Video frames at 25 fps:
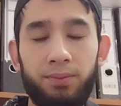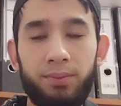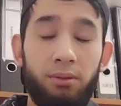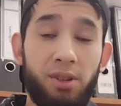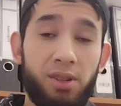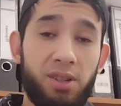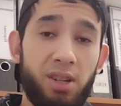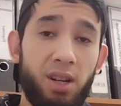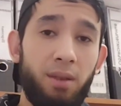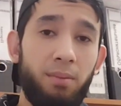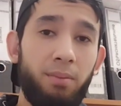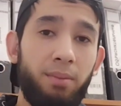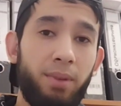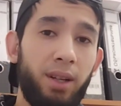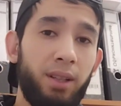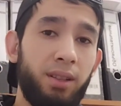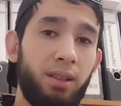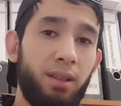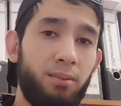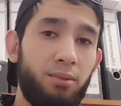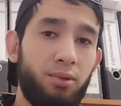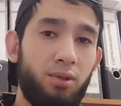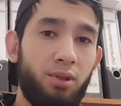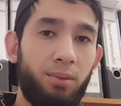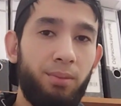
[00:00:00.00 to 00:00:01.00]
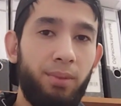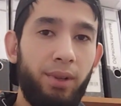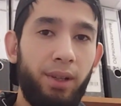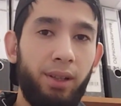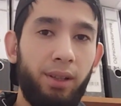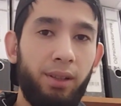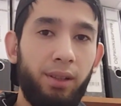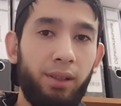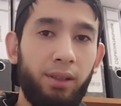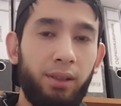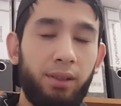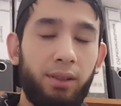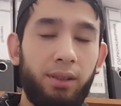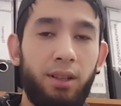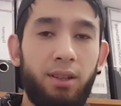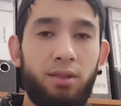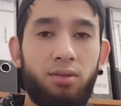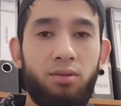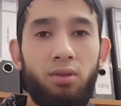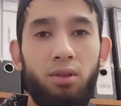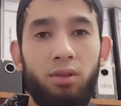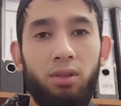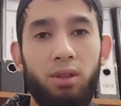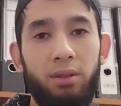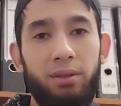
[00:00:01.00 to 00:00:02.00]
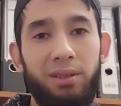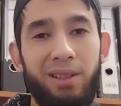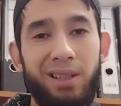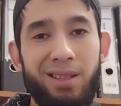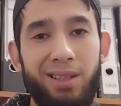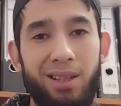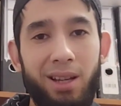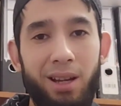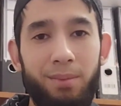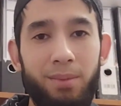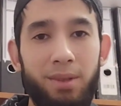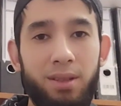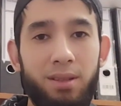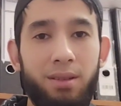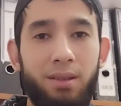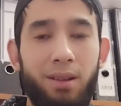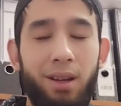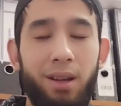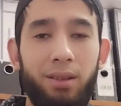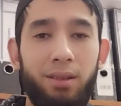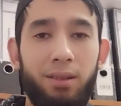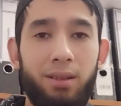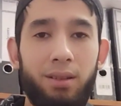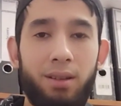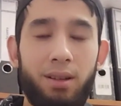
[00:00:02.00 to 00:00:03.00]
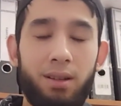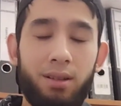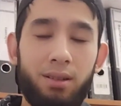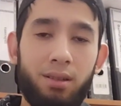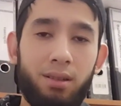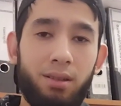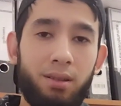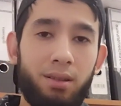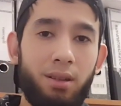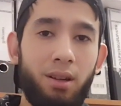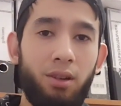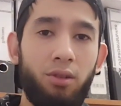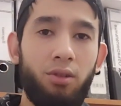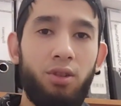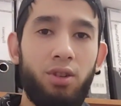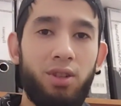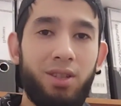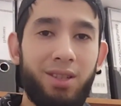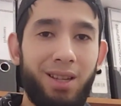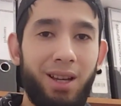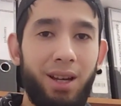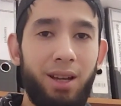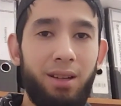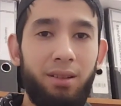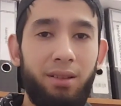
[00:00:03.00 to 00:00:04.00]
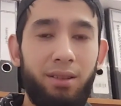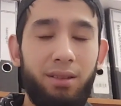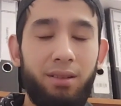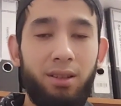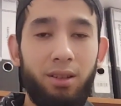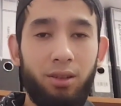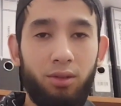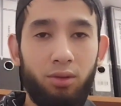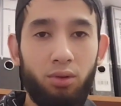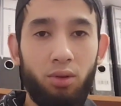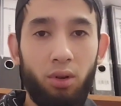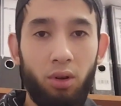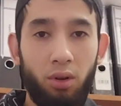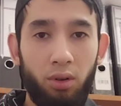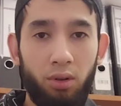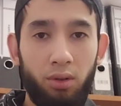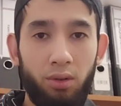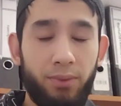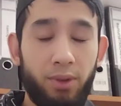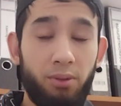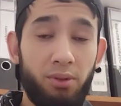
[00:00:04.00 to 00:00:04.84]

Уважаемые братья мусульмане, настолько вы сами знаете, есть такой сайт TikTok.